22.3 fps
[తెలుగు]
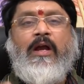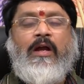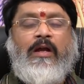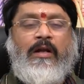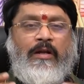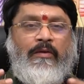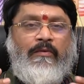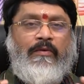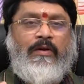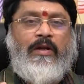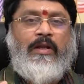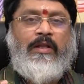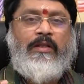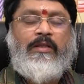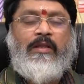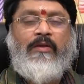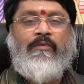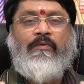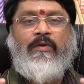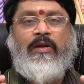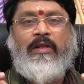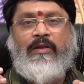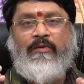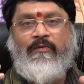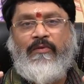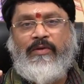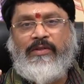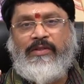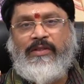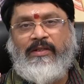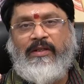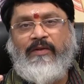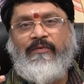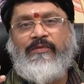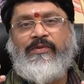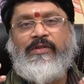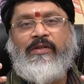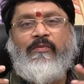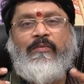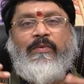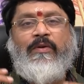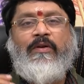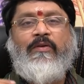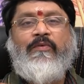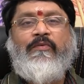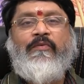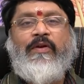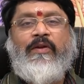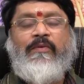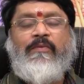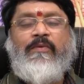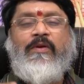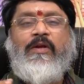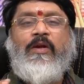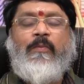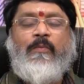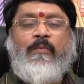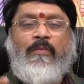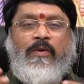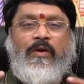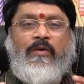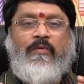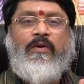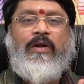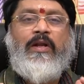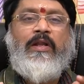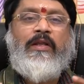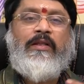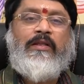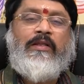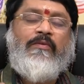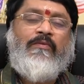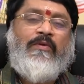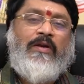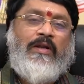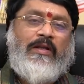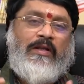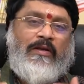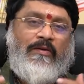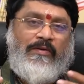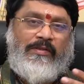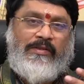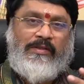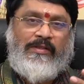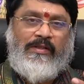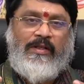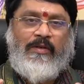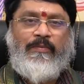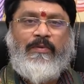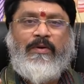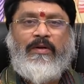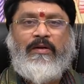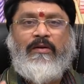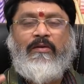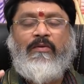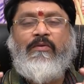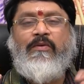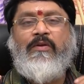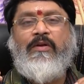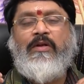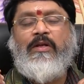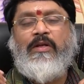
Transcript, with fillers: ఆడవాళ్ళైతే వాళ్ళకి ఇవ్వాల్సిన గిఫ్ట్స్ రూపంలో ఇవ్వడం మగవాళ్ళైతే వాళ్ళకి కావాల్సిన ఏర్పాట్లు